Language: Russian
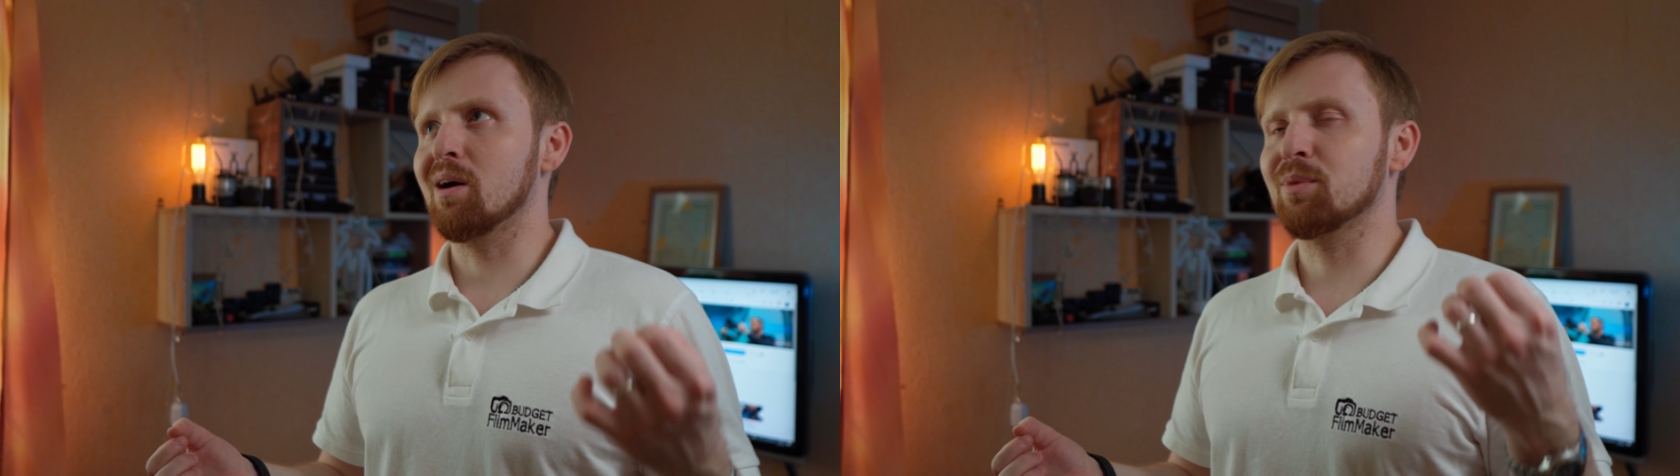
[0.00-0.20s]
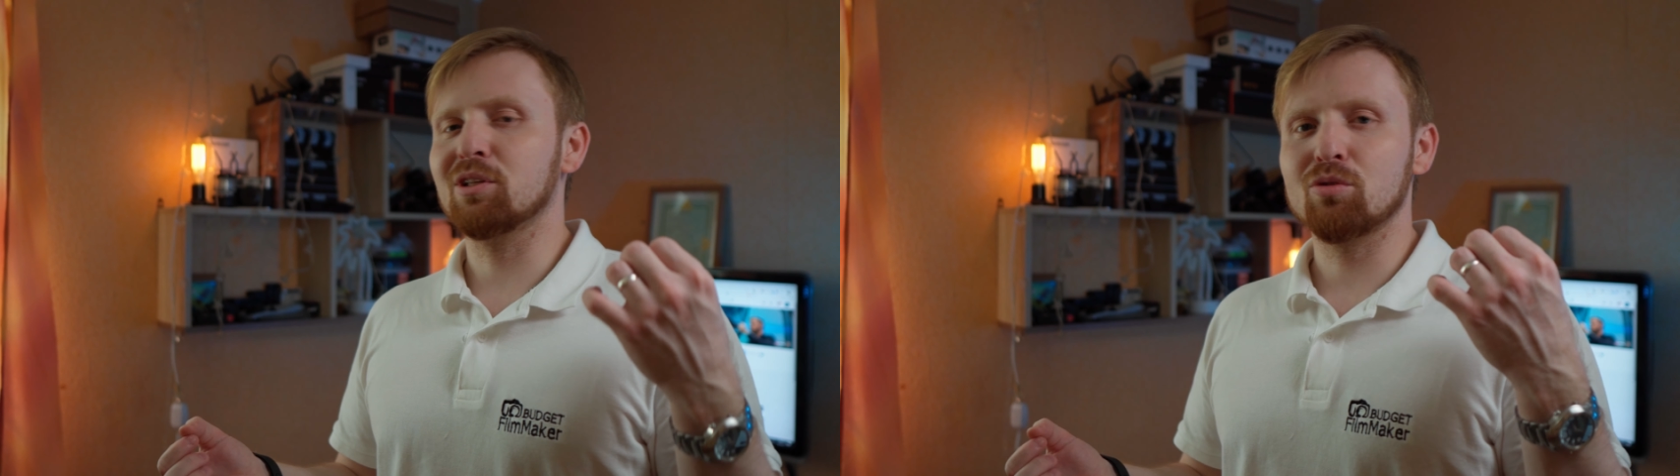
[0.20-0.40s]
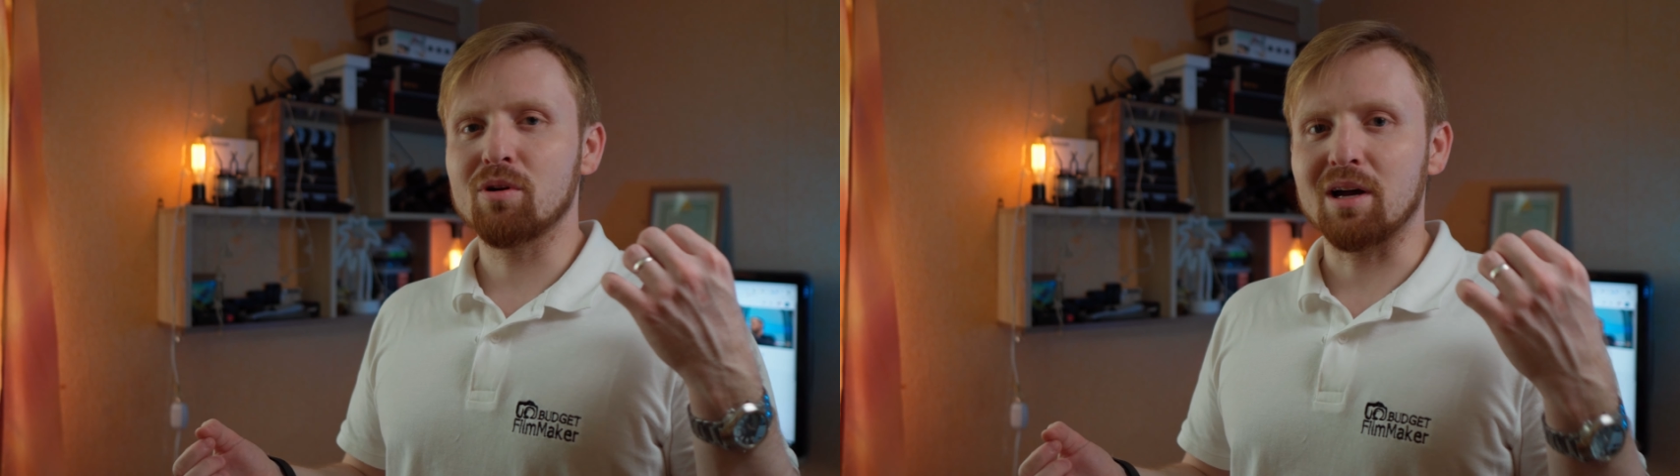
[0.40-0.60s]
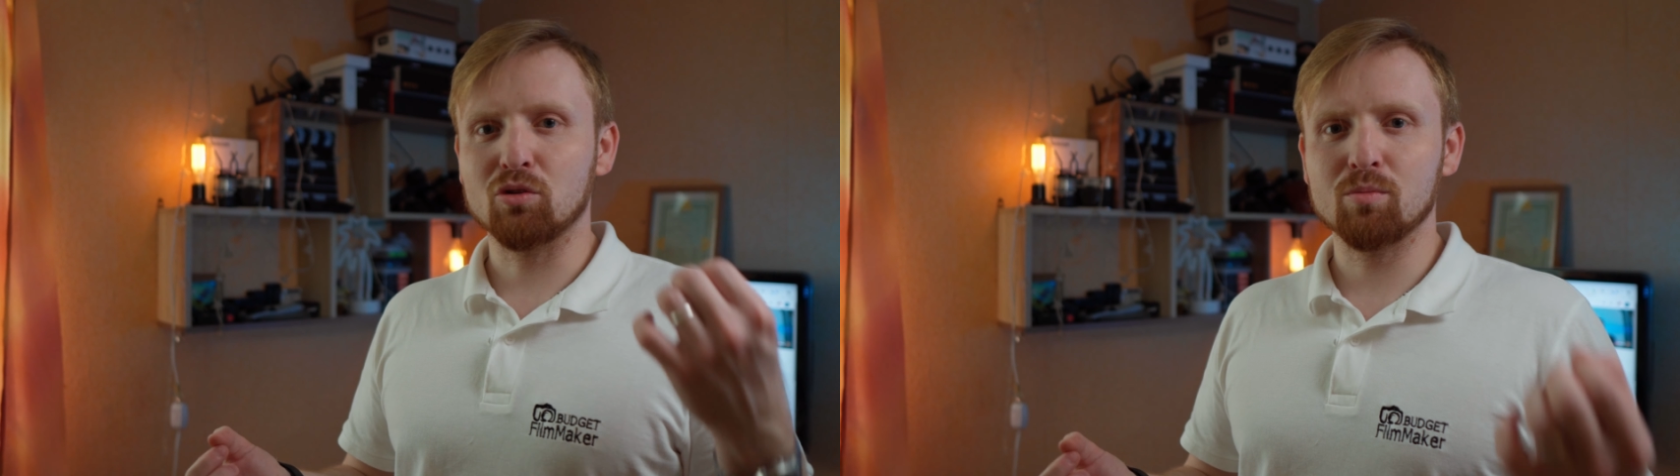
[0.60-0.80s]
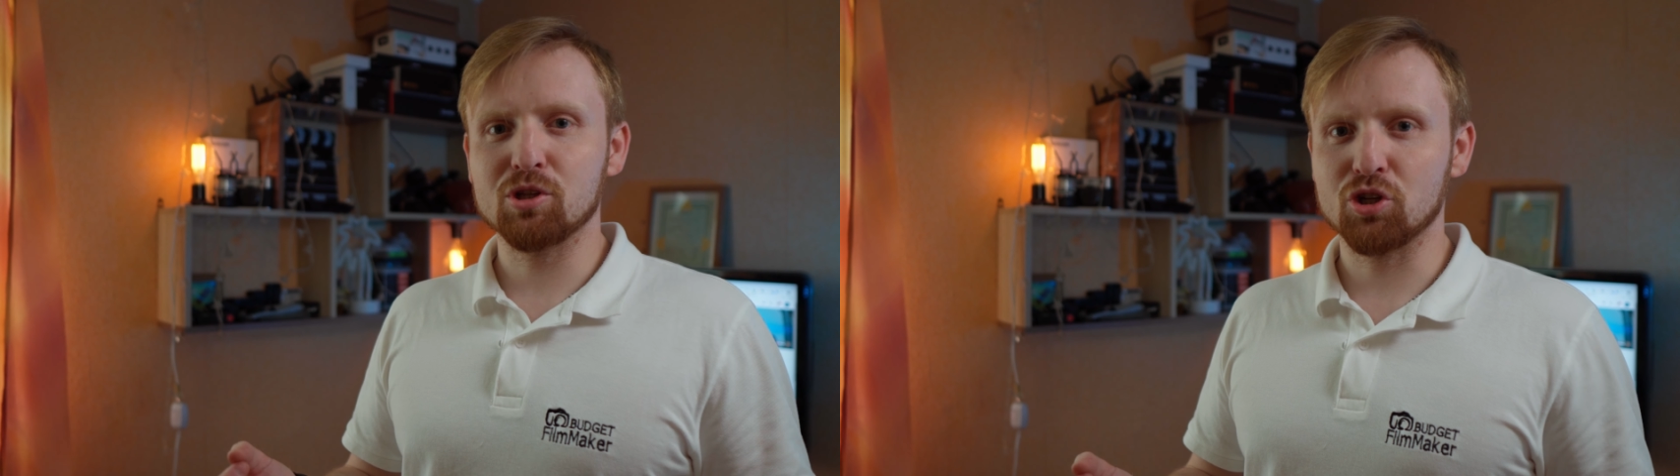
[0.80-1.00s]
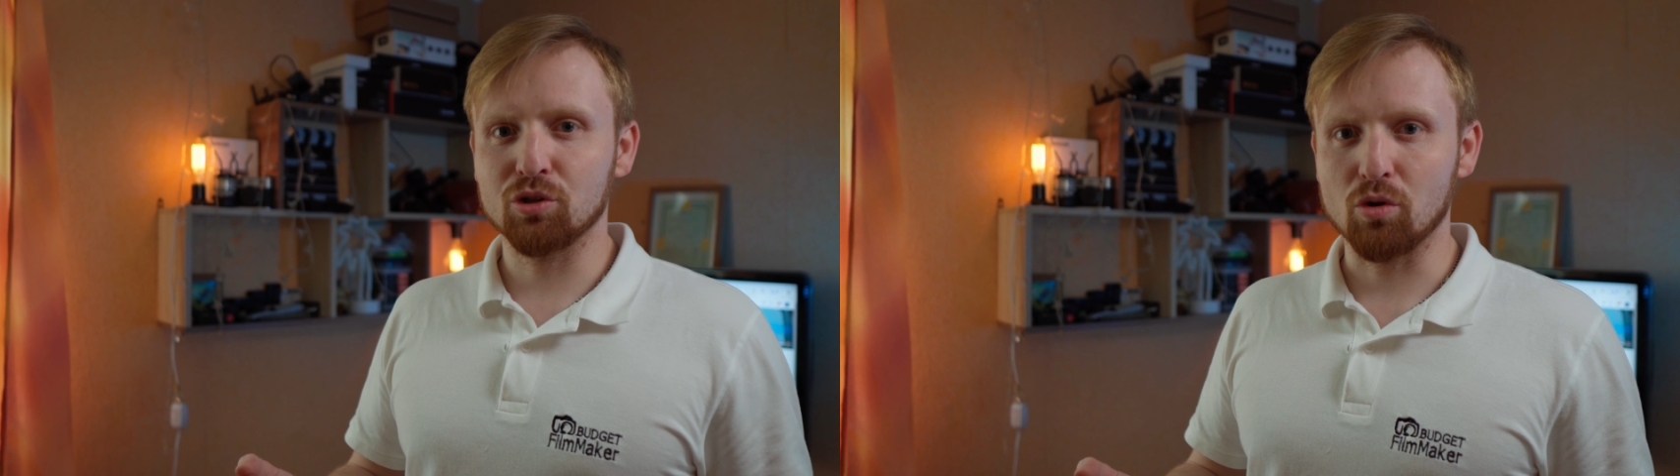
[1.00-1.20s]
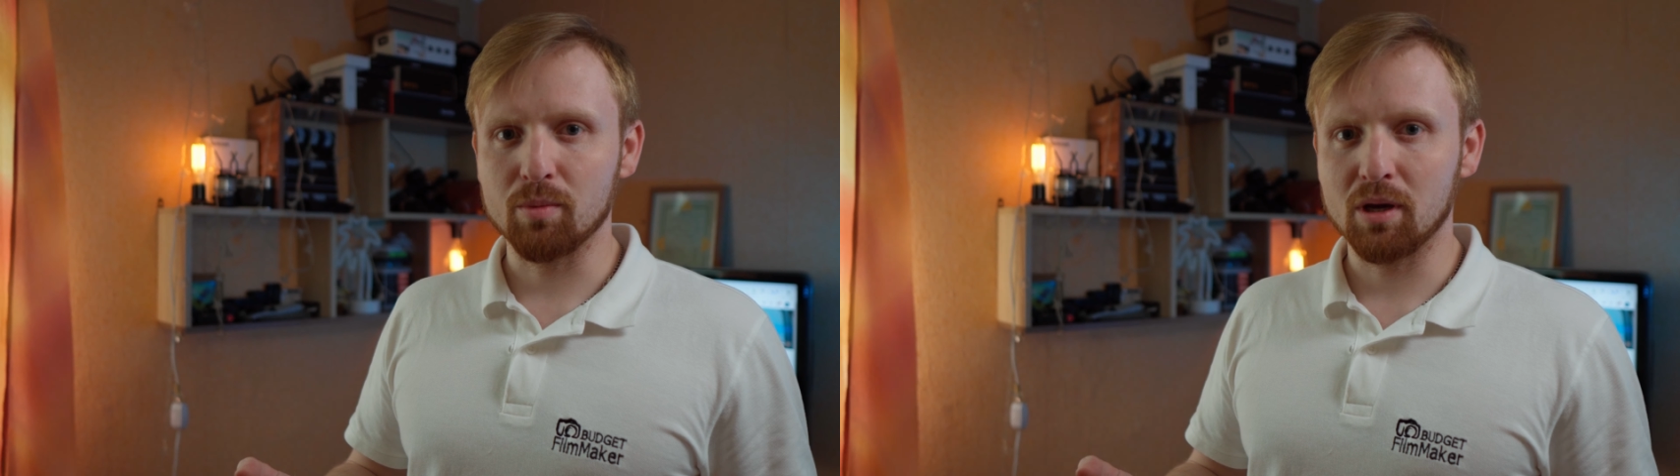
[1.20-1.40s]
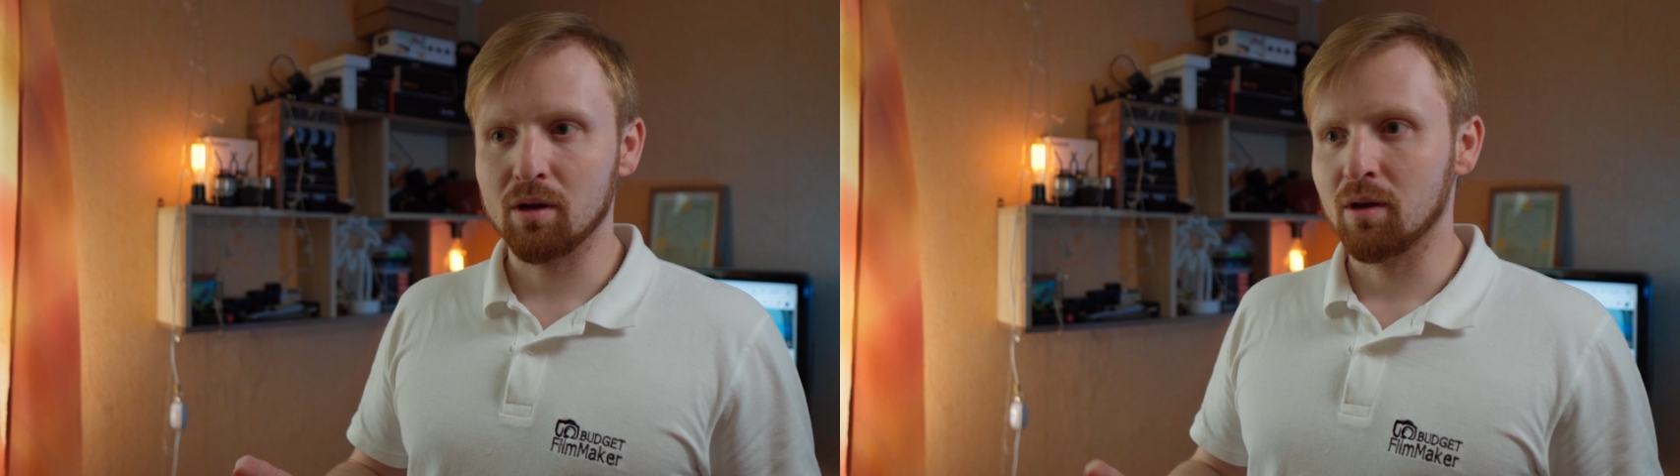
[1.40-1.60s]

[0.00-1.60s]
монитор Атомас Шиноби.